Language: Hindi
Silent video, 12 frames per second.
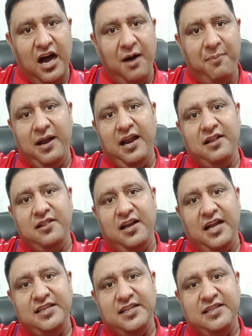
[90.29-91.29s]
हमारे
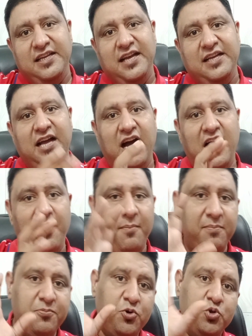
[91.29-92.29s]
अंदर आ जाती है या
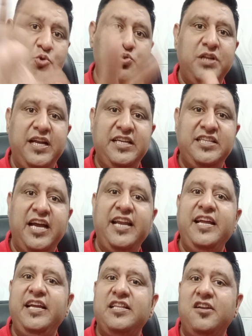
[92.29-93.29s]
हमको दूसरे की
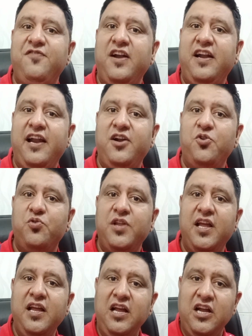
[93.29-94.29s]
शाइनिंग की तरफ अट्रैक्ट
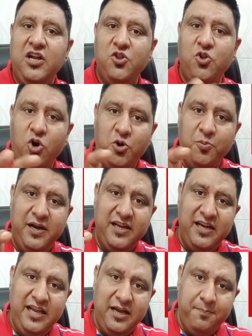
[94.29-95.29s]
होते हैं तो
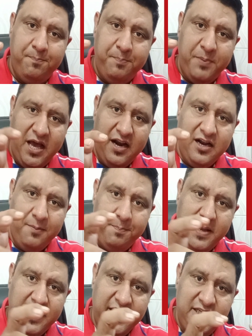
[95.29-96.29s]
ऑटोमेटिकली एक प्यार का
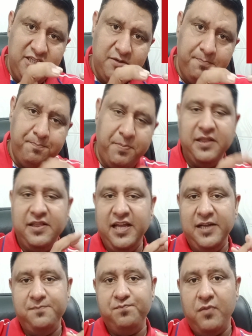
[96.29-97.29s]
पैकेज
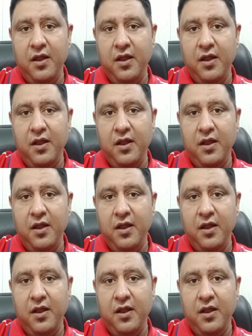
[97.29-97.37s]
बनता है